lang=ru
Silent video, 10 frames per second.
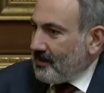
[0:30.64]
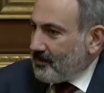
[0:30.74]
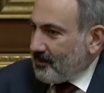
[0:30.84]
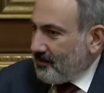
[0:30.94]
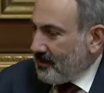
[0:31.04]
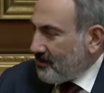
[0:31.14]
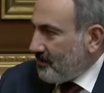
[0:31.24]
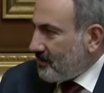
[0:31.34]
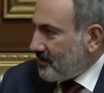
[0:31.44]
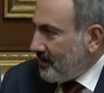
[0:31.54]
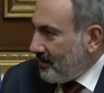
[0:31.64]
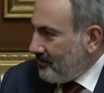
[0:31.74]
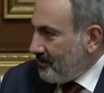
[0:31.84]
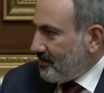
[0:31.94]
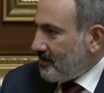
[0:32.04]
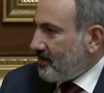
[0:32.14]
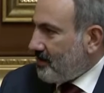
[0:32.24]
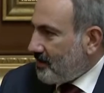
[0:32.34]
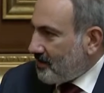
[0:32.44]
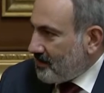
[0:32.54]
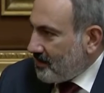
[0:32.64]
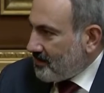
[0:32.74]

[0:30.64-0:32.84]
лично вас поздравить с